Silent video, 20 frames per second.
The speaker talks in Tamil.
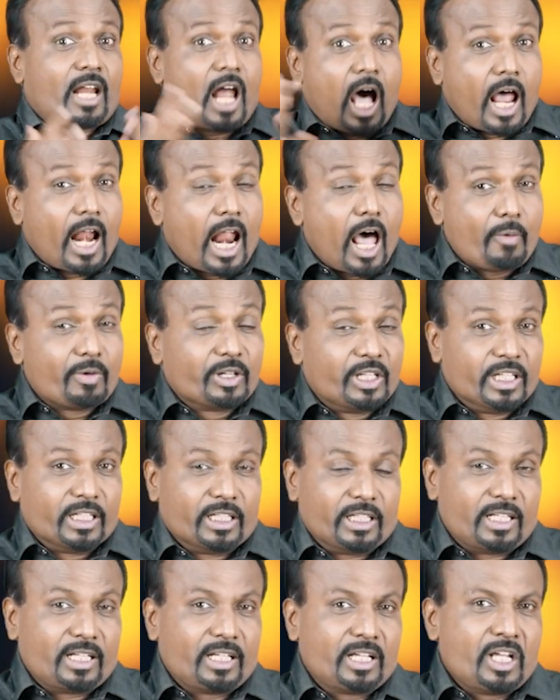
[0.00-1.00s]
நாலாவது
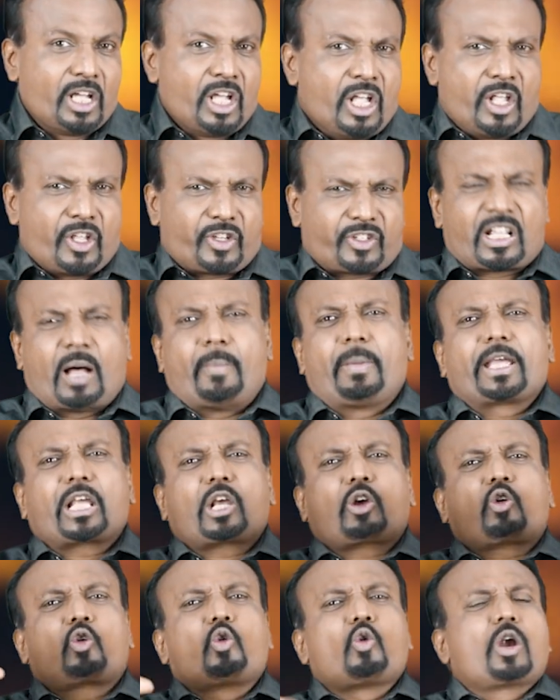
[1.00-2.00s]

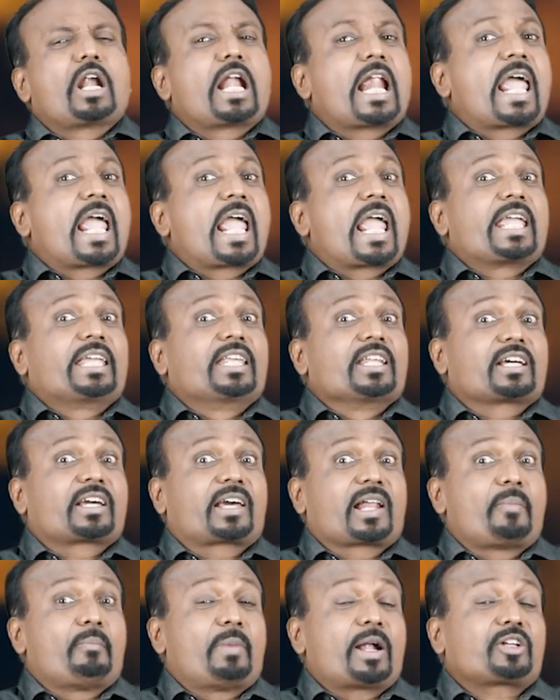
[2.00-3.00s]
சபைக்குள்ளே
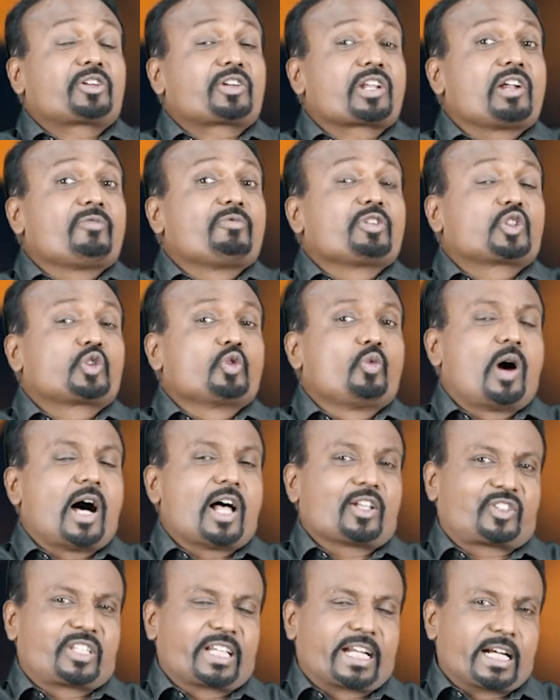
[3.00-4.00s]
இருக்கிற மற்ற
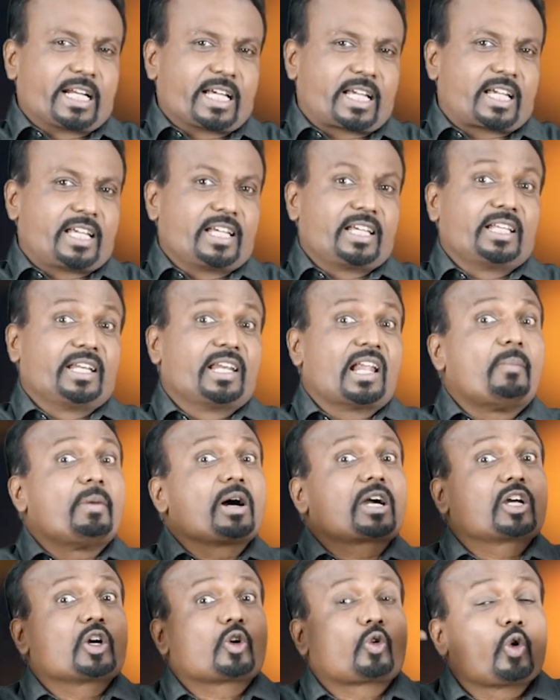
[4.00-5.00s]
விசுவாசிகளுக்கு
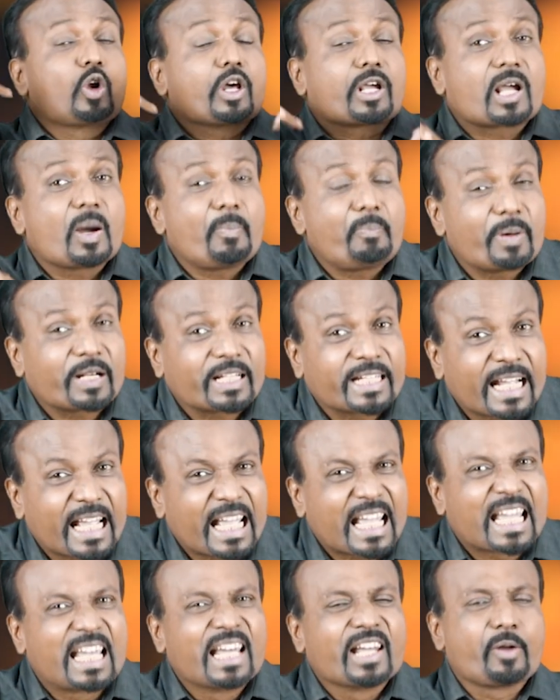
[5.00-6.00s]
நமக்கு கொடுக்கப்பட்ட
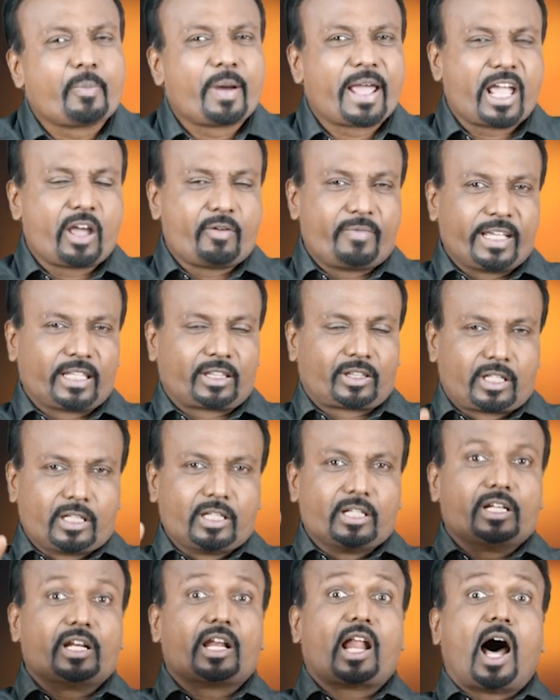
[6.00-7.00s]
கிருபையை
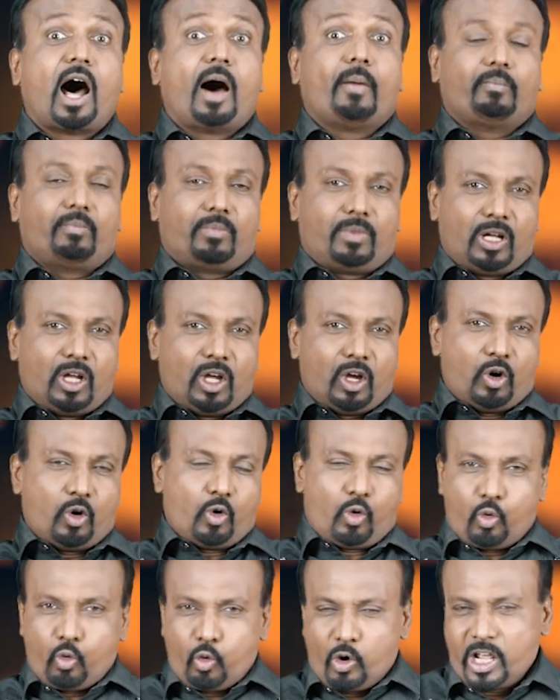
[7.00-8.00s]
வைத்து நாம்
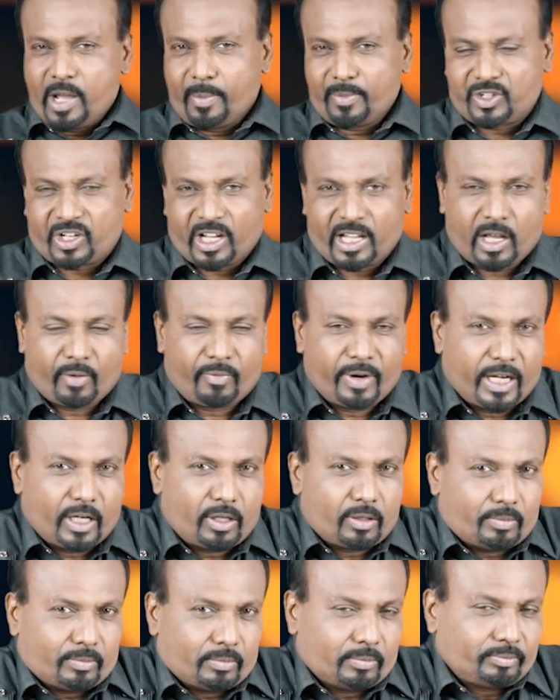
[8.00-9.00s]
ஊழியம் செய்ய
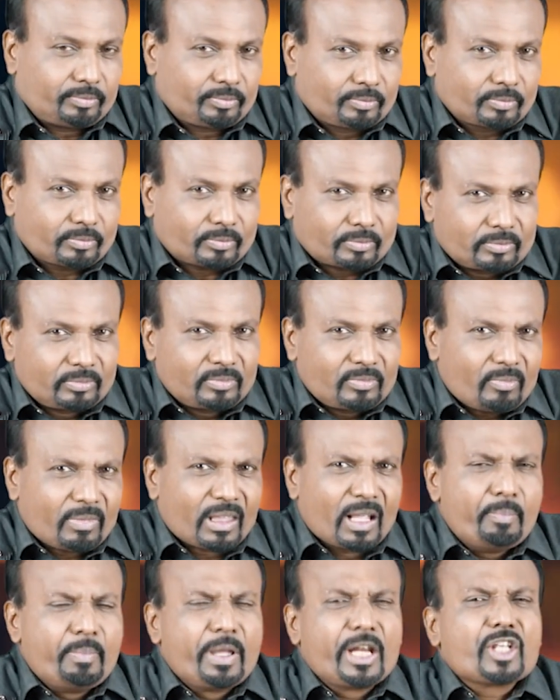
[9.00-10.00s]
வேண்டும்
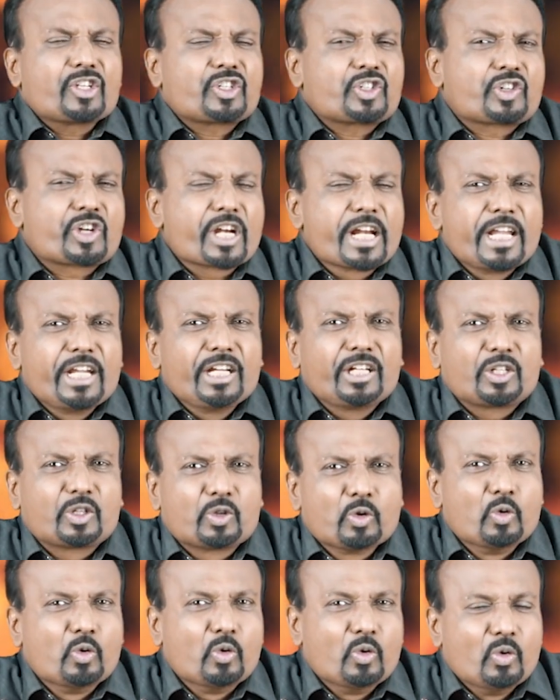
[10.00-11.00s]
மினிஸ்ட்ரி
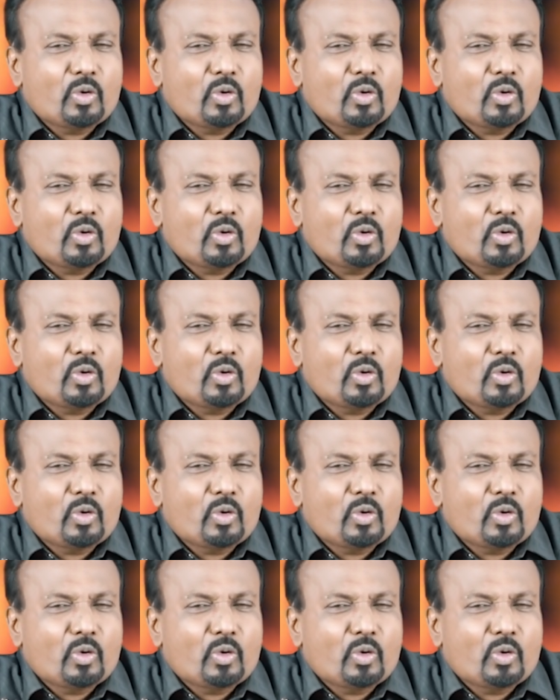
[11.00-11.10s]
டு